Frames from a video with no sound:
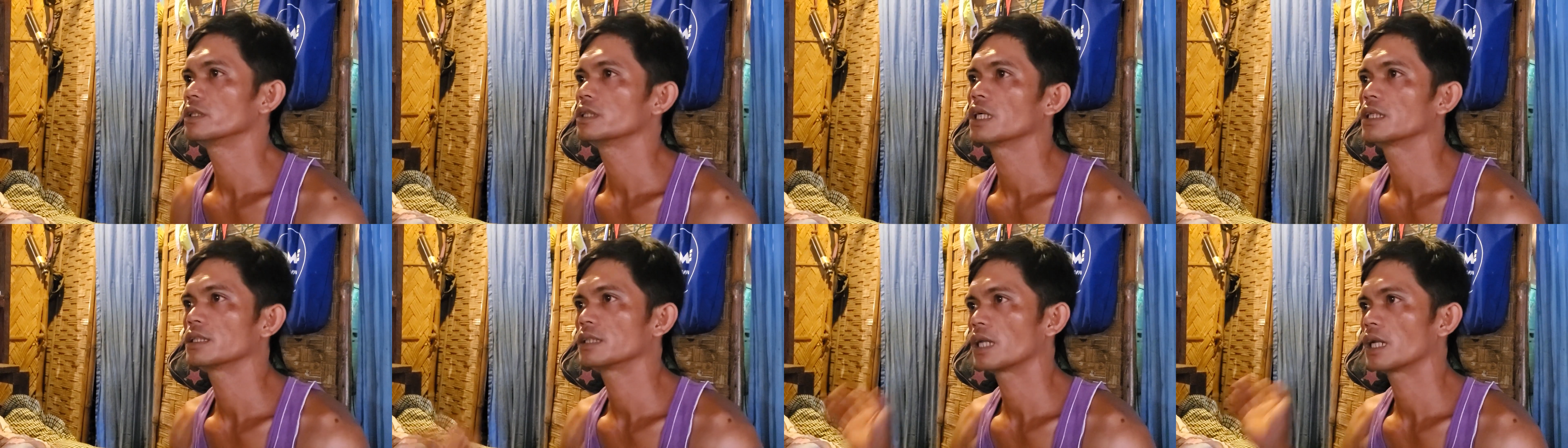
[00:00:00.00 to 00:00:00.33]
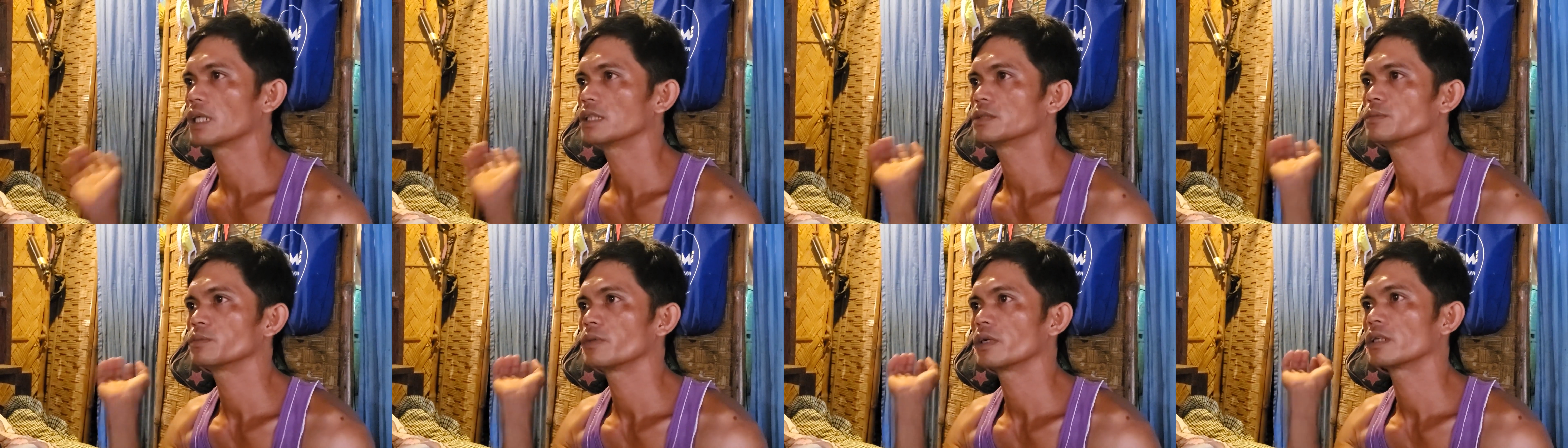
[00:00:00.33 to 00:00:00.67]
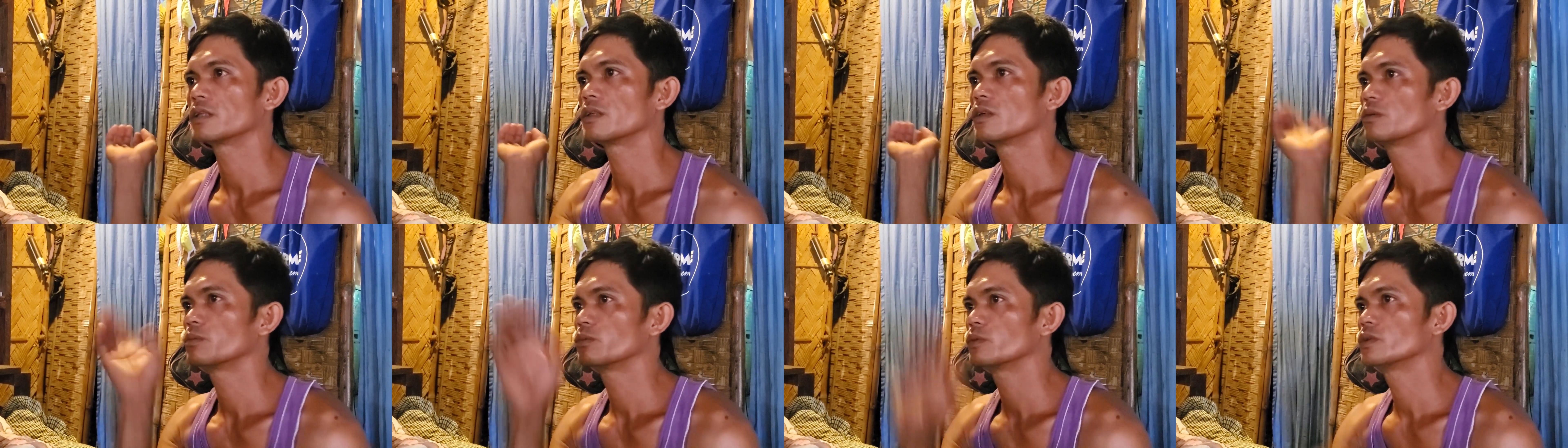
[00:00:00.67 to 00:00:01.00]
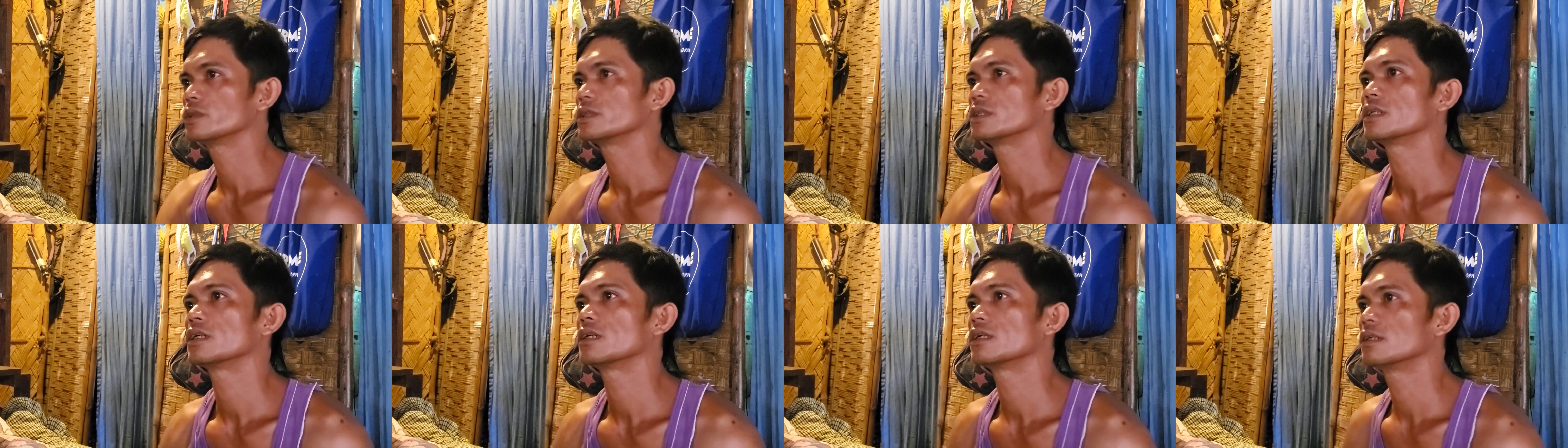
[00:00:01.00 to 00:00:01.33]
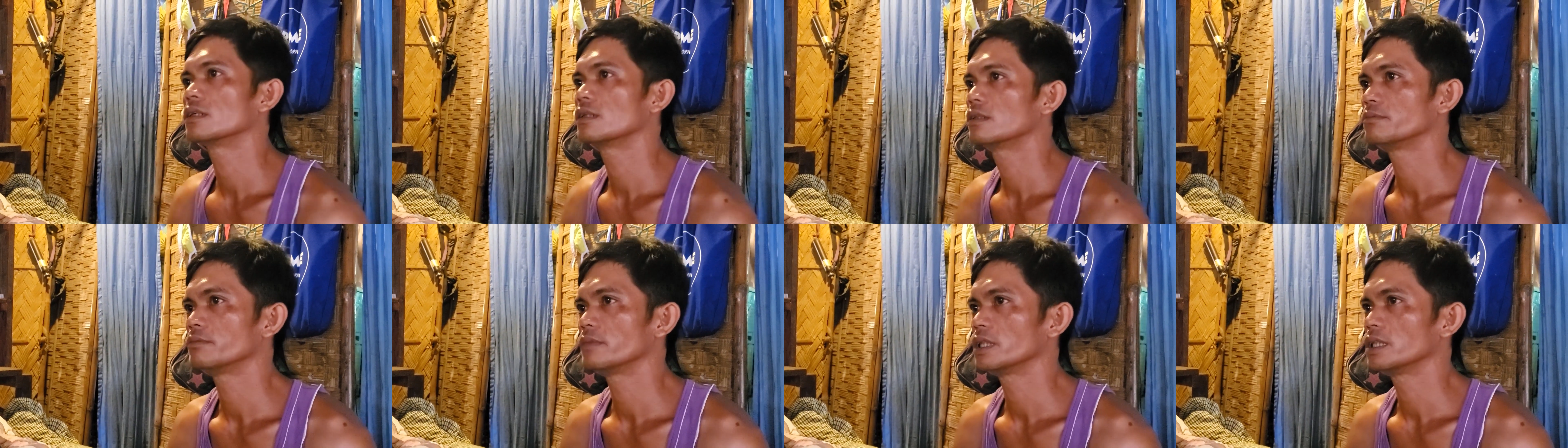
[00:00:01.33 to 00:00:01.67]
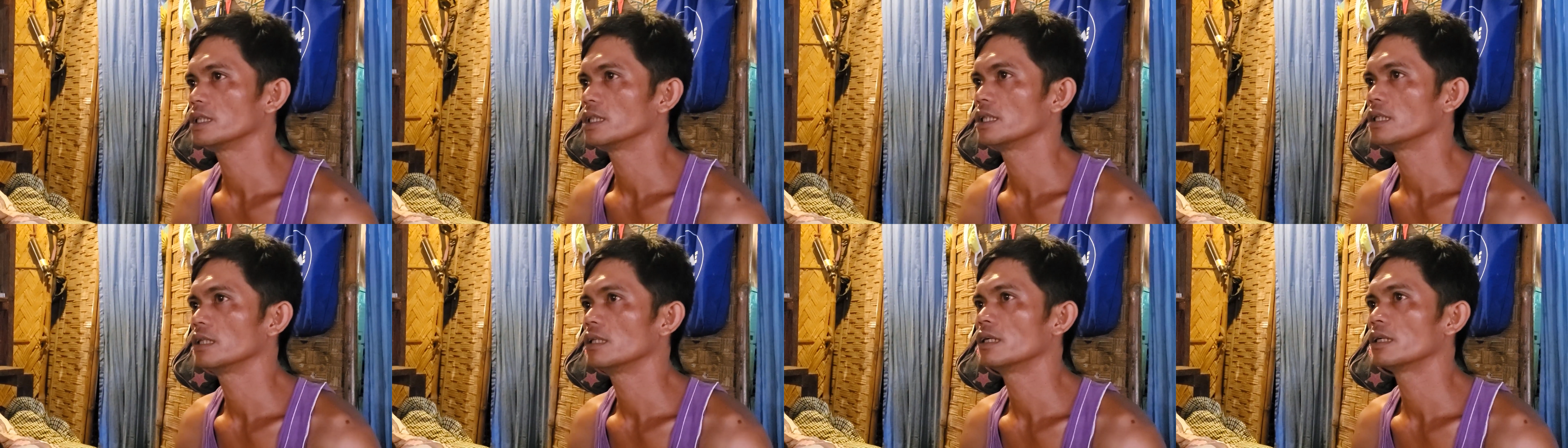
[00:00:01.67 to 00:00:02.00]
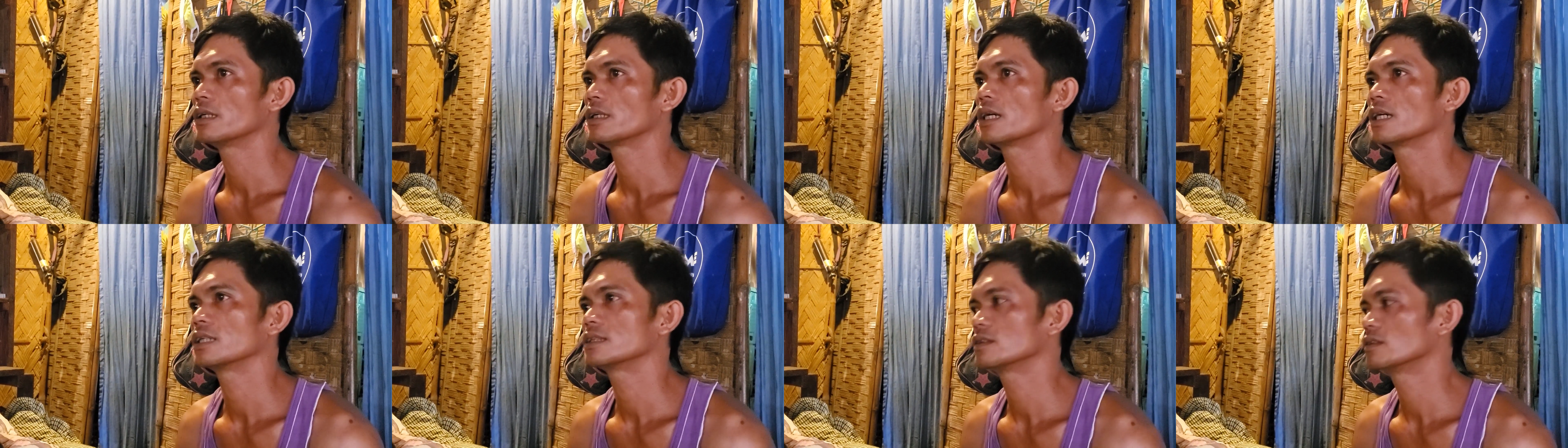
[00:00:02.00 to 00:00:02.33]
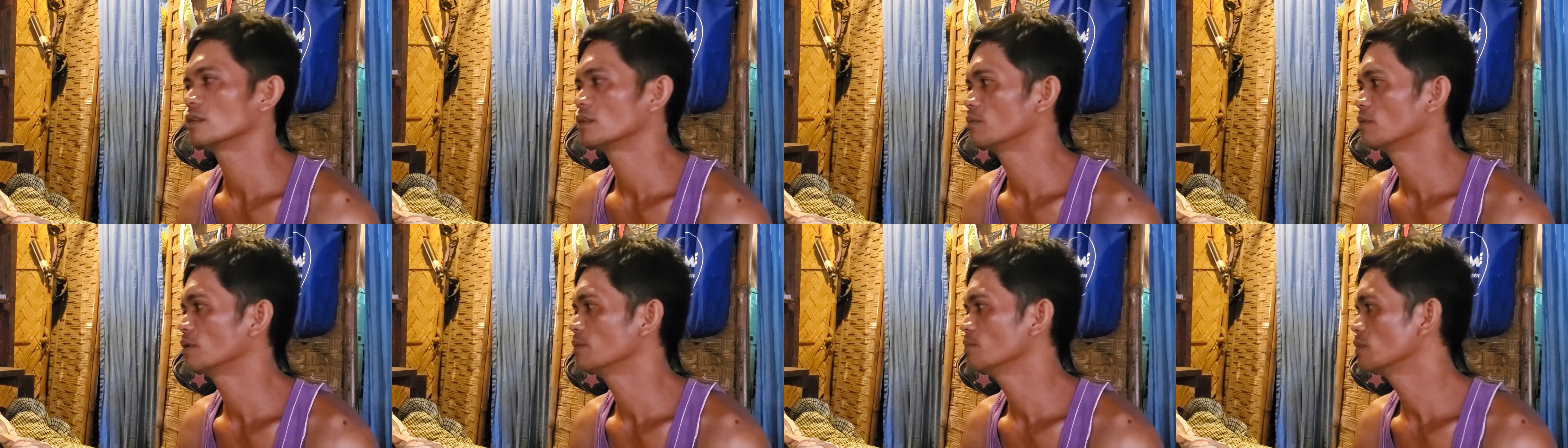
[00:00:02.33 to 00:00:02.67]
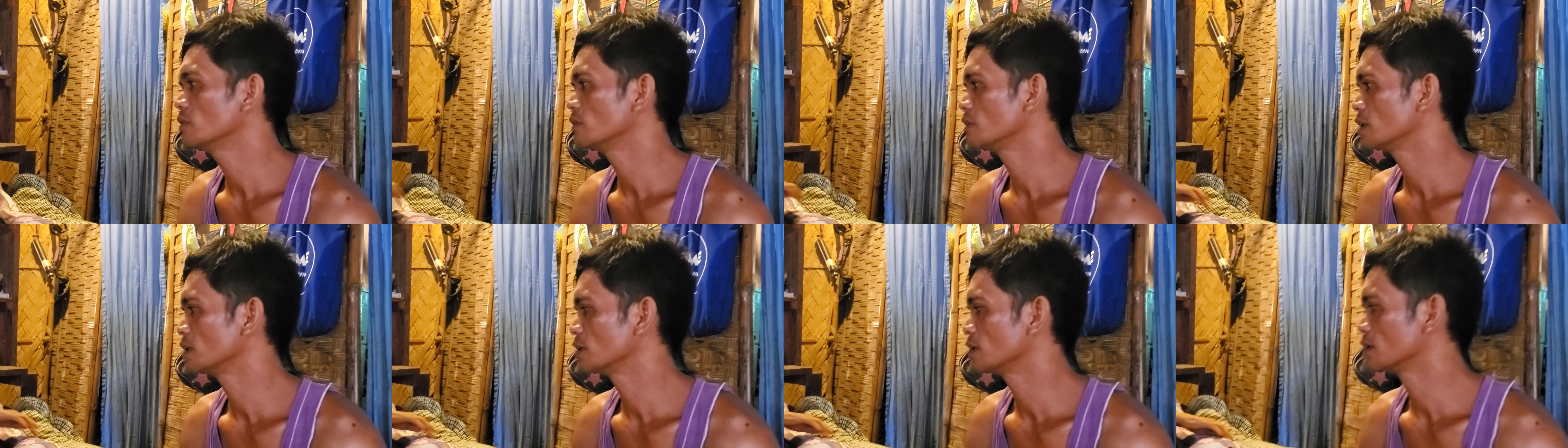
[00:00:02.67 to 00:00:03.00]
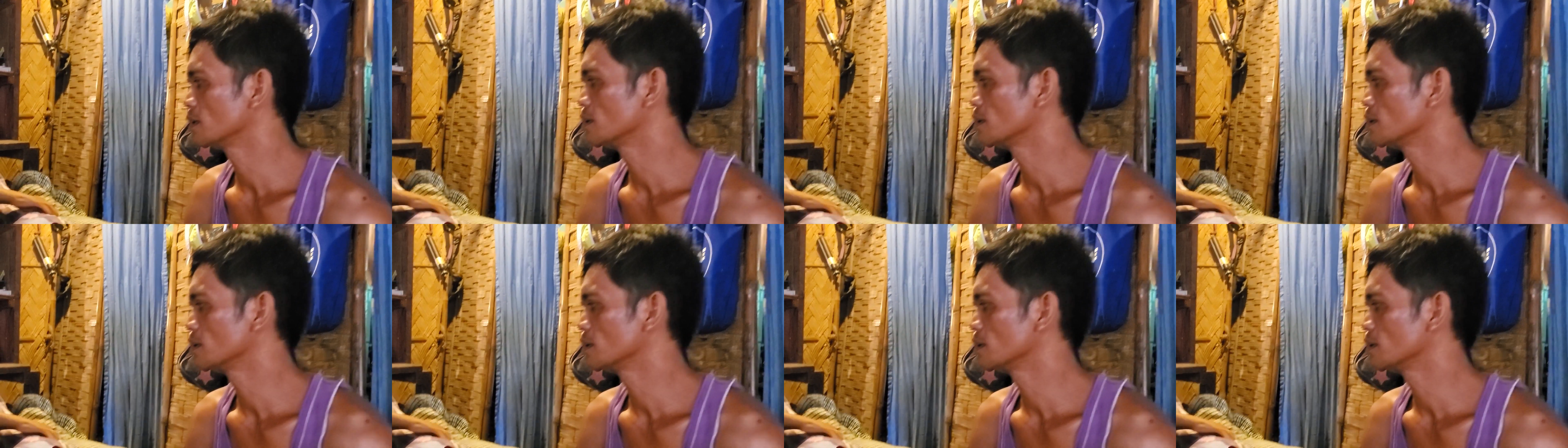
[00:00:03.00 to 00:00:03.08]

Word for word: Ta-transfer daw po sa Maynila. Hmm. Kaso naman po eh,